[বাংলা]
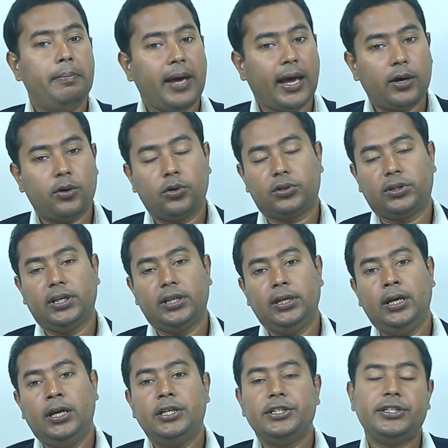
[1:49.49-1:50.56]
ব্যয় করতেন
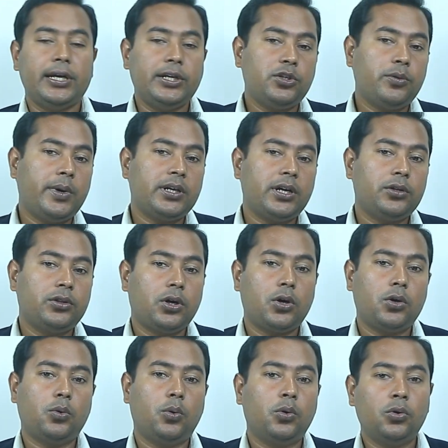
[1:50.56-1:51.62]
সেই সময়টা হয়তো
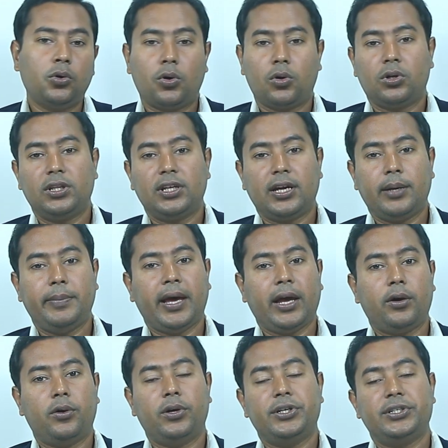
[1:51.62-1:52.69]
এখন অন্য কোনো দিকে
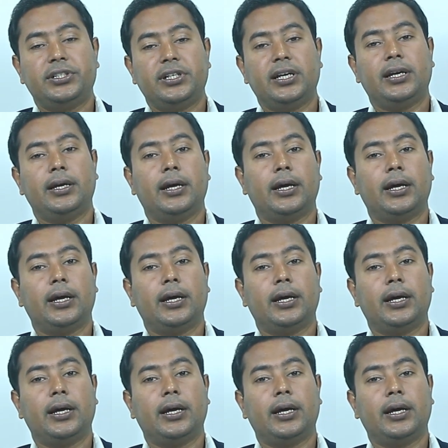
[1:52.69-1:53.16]
ব্যয় করে সে